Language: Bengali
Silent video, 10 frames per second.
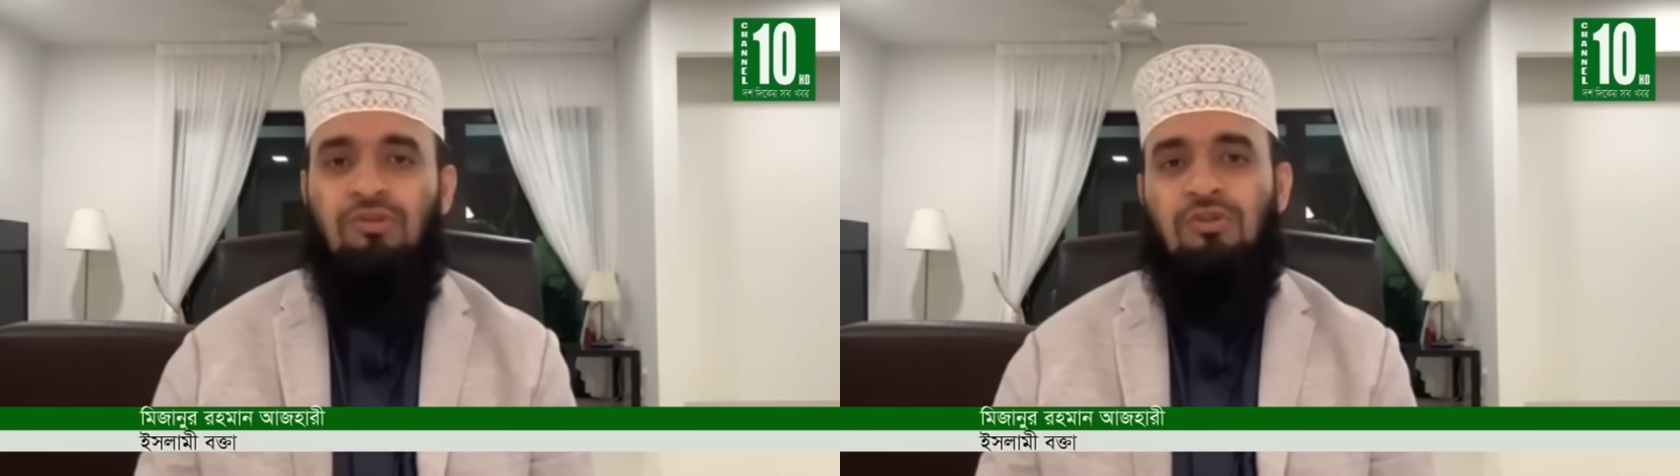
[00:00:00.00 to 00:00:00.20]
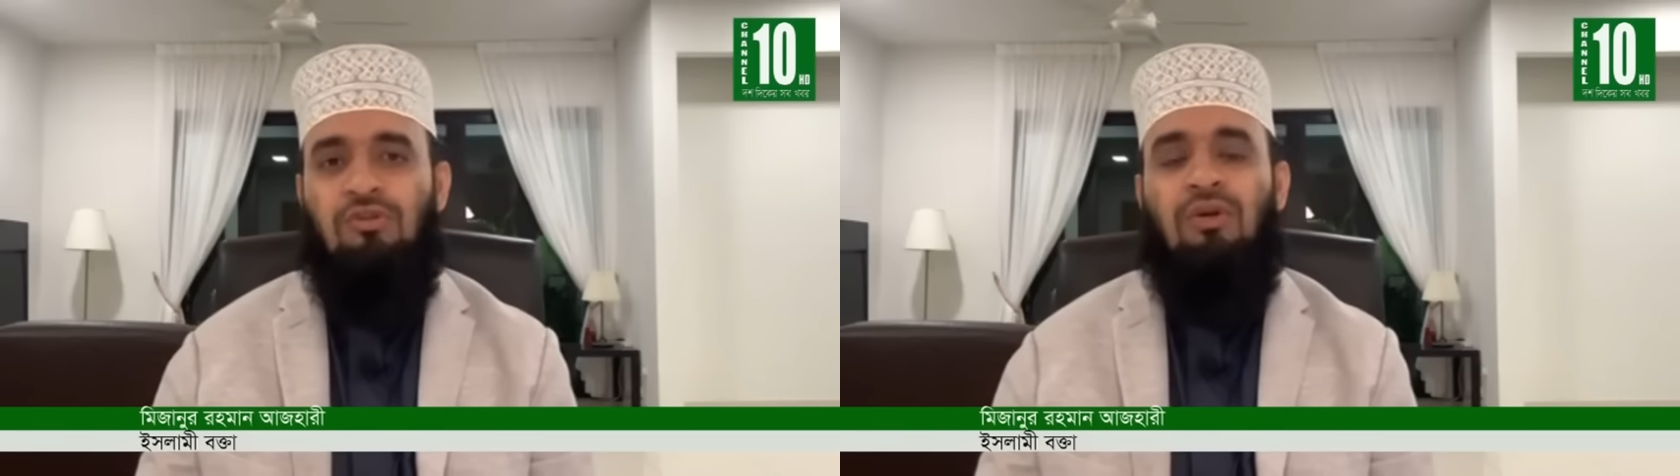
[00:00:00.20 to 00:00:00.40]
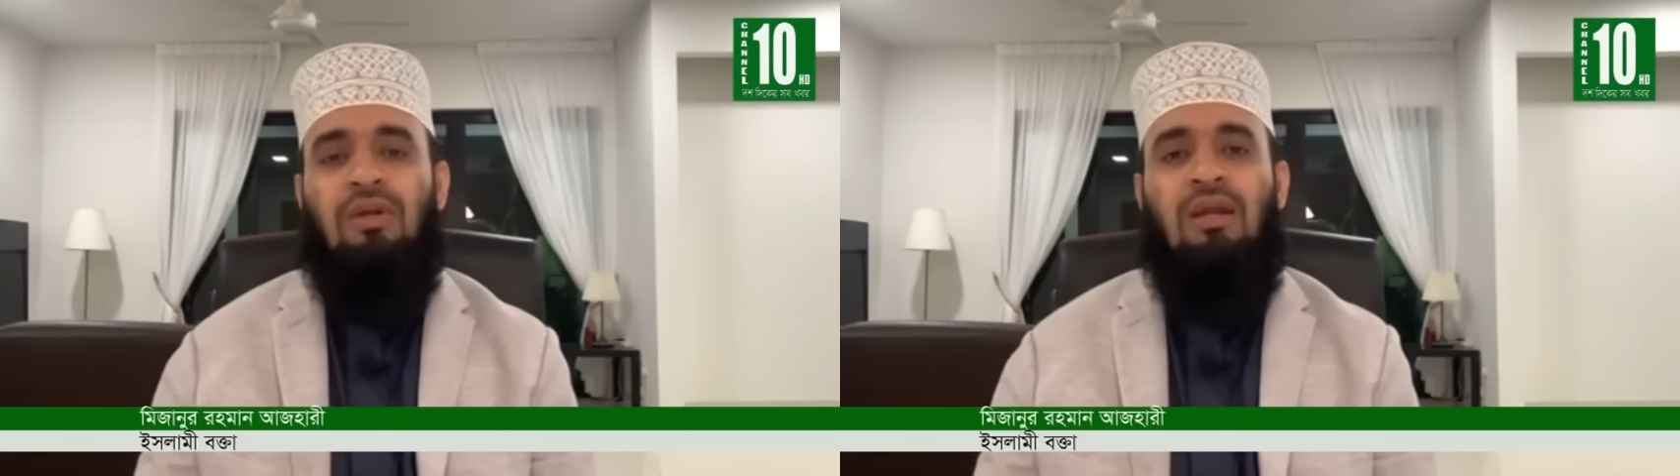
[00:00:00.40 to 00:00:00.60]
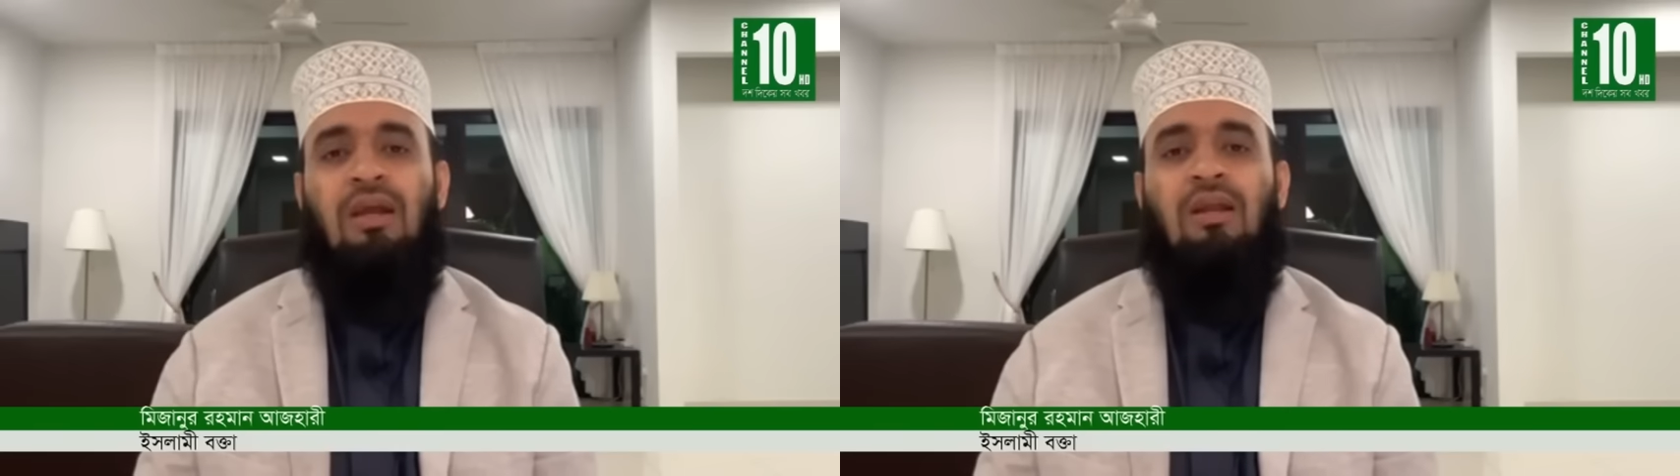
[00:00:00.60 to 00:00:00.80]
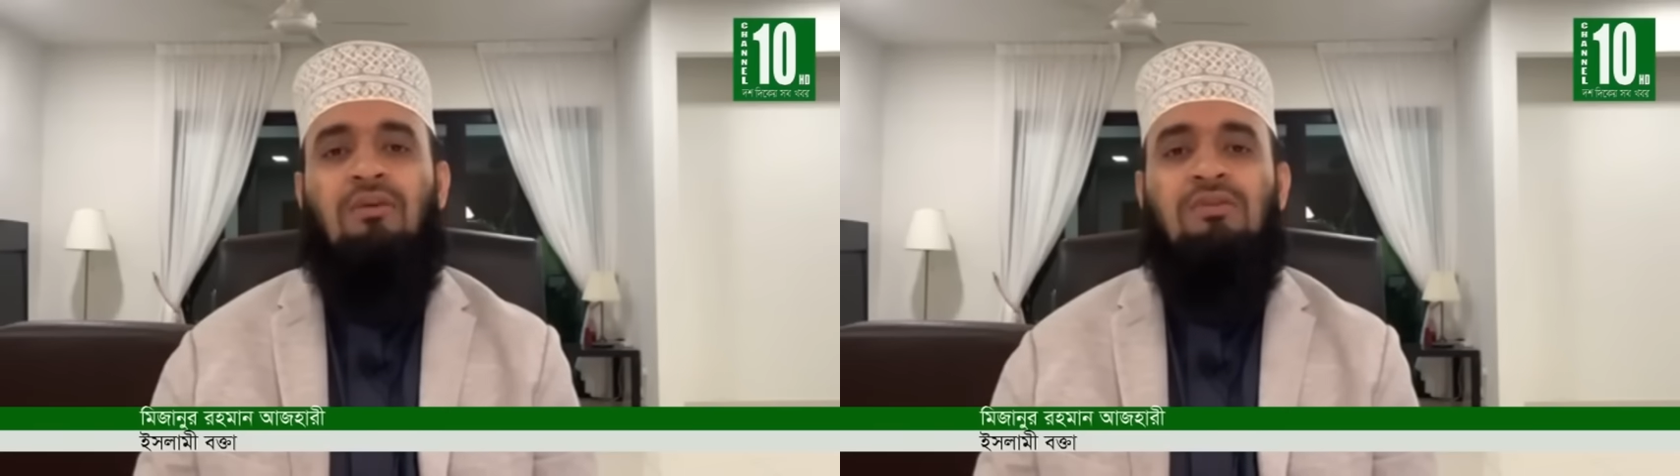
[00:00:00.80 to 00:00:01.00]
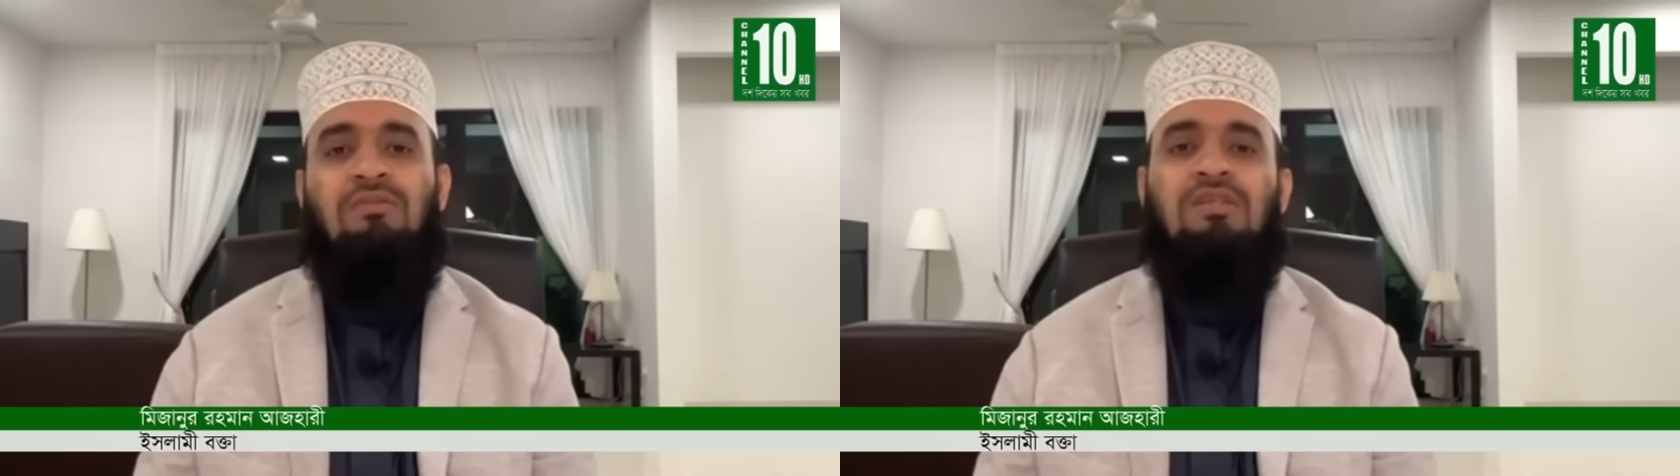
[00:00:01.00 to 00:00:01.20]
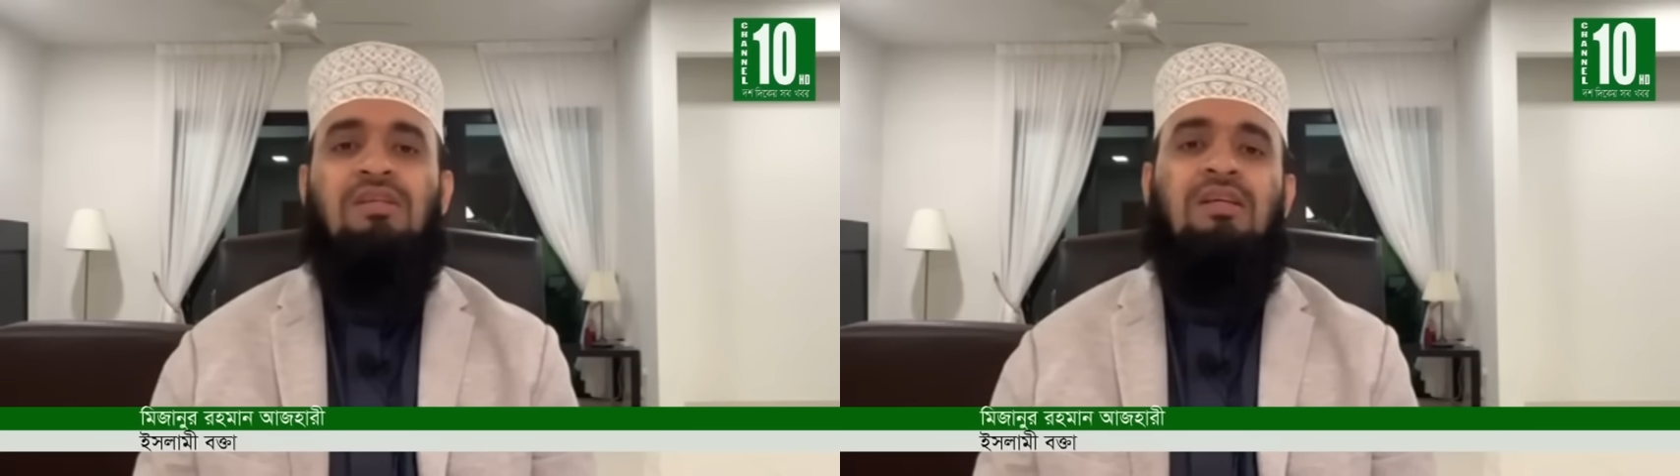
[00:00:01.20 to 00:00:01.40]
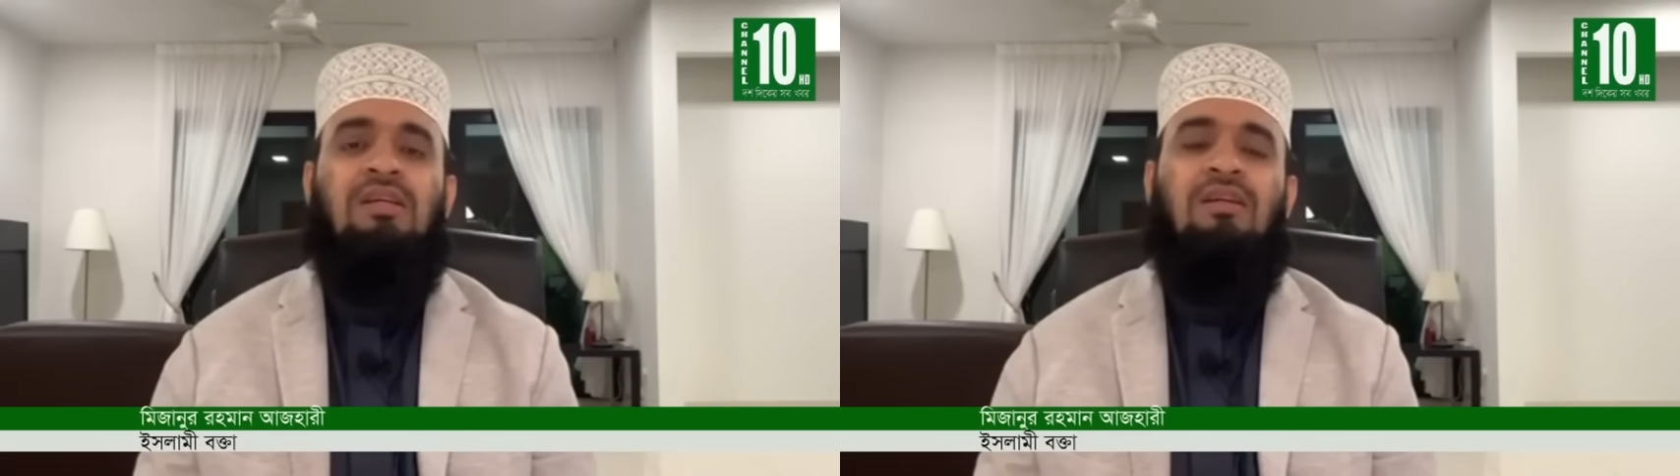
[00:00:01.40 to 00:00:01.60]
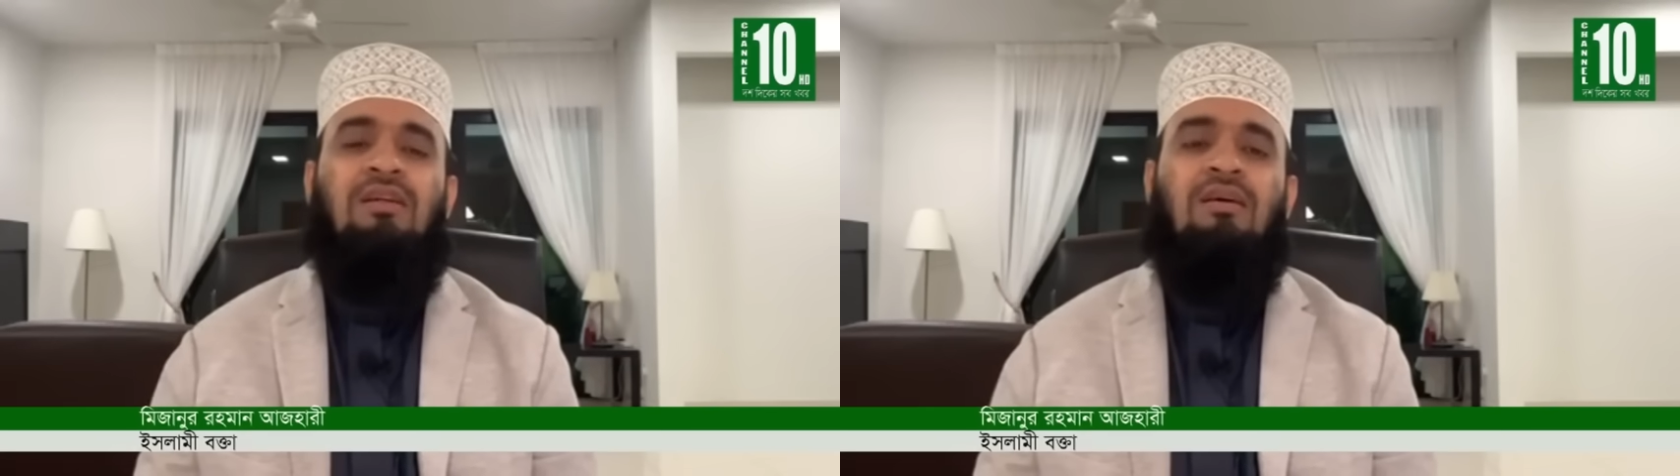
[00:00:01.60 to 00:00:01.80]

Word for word: শিশু এরা হচ্ছে মিসকিন